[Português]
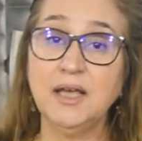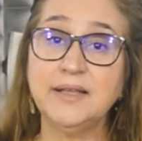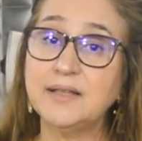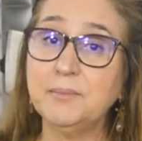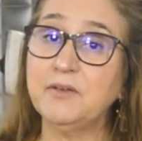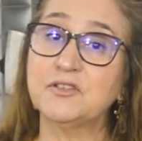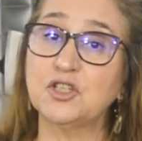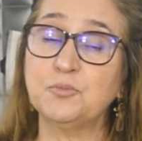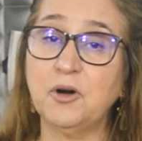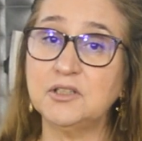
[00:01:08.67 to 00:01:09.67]
E também
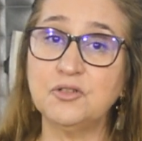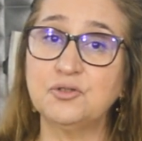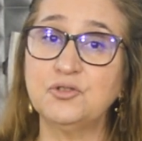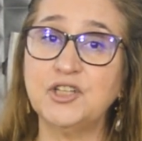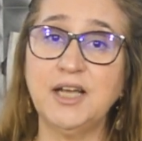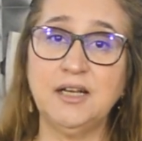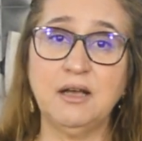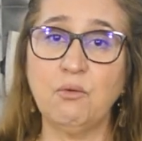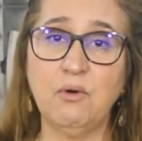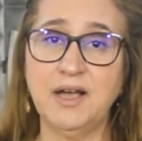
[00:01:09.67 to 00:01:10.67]
vocês podem
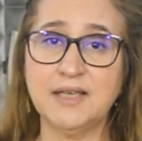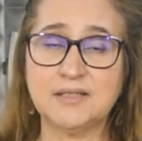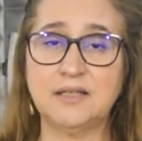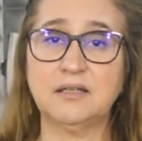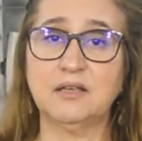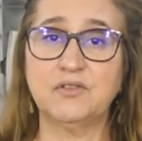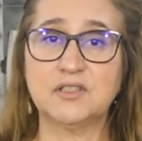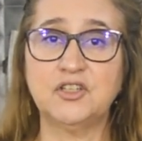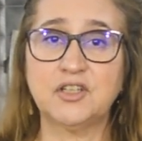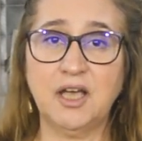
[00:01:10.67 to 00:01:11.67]
sugerir alguma receita que
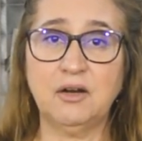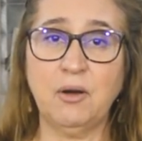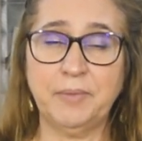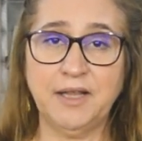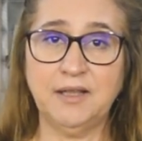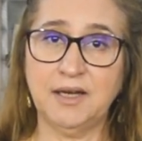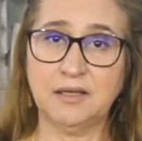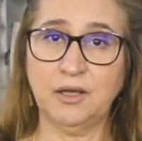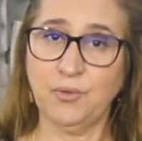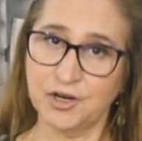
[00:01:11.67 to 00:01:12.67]
vocês queiram aprender
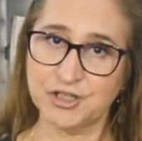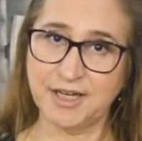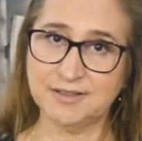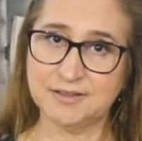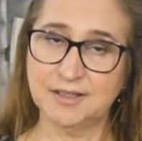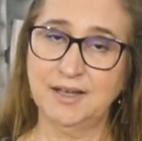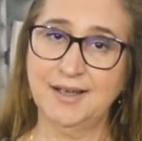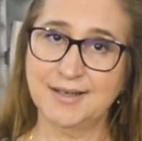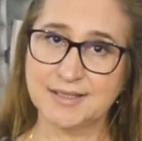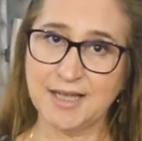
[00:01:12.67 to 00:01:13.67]
aqui com a gente,
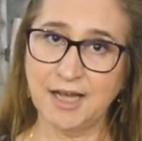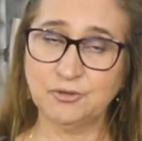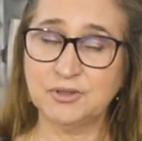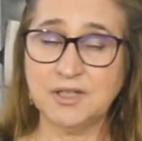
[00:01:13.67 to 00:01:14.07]
certo?